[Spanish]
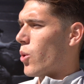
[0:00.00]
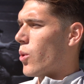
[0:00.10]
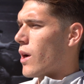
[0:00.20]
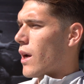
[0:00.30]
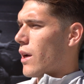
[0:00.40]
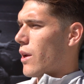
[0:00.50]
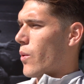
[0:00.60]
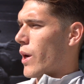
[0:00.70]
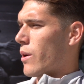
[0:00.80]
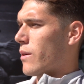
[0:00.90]
club y
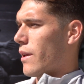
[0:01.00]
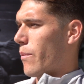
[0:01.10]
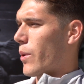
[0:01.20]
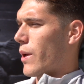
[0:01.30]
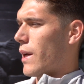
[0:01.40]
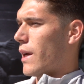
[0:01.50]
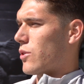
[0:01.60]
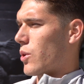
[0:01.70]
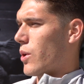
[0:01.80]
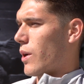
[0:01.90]
bueno, después de
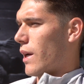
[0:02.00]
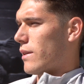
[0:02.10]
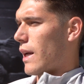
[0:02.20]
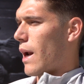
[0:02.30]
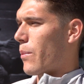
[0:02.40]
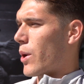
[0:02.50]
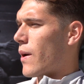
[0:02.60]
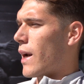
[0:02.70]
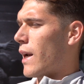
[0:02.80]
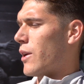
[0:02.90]
eso que hice la
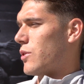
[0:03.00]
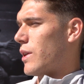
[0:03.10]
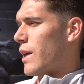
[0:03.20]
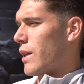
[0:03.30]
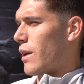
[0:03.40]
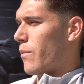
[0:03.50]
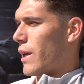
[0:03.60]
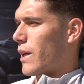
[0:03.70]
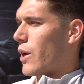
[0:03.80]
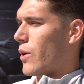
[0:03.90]
prueba, al año siguiente
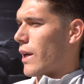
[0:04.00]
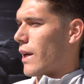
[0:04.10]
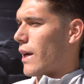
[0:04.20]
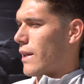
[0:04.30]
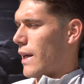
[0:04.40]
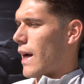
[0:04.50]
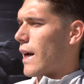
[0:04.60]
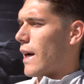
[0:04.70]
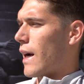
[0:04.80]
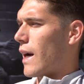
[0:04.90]
me dijeron que, tenía
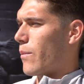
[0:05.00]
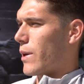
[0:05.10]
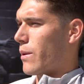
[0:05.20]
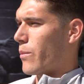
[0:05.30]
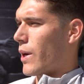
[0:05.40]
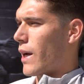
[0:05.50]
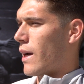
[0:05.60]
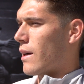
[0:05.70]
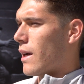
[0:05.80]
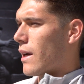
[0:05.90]
que arrancar la
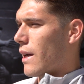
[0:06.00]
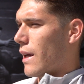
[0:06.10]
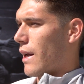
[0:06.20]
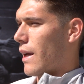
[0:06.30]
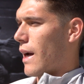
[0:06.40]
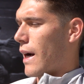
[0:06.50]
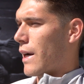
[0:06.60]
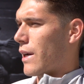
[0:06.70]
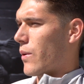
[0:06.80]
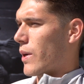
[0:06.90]
pretemporada eh,
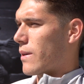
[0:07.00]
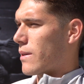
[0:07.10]
acá en River.